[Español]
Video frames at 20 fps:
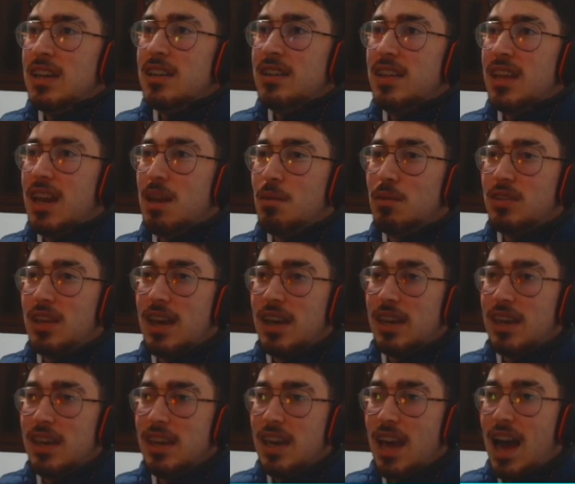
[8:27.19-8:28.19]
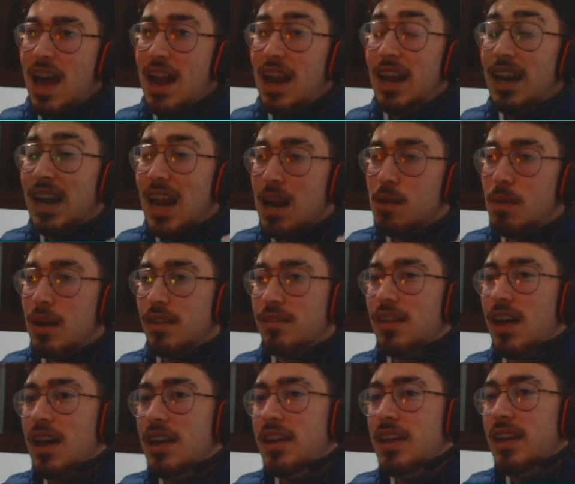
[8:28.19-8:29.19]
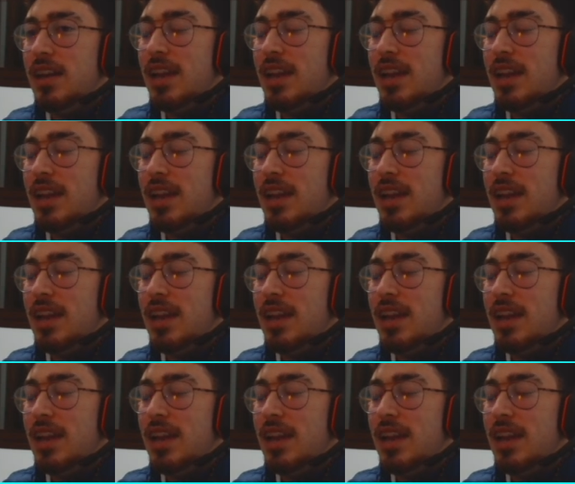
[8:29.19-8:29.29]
Tenemos aquí a Ramazani,